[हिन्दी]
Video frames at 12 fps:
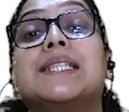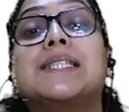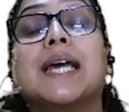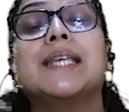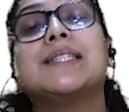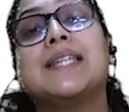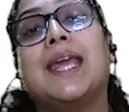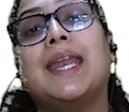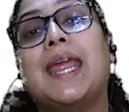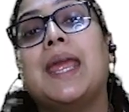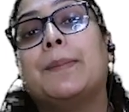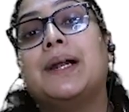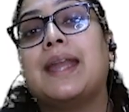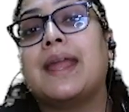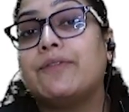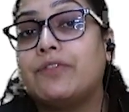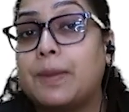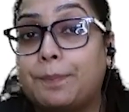सस्टेनेबल
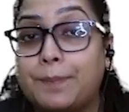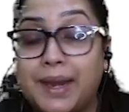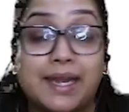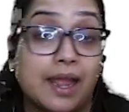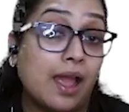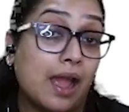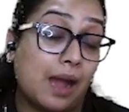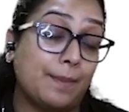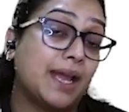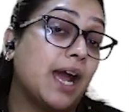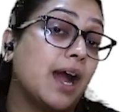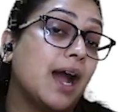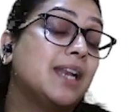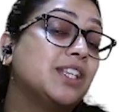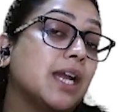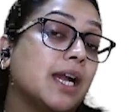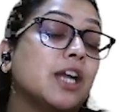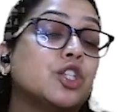डेवलपमेंट हमारा हर जगह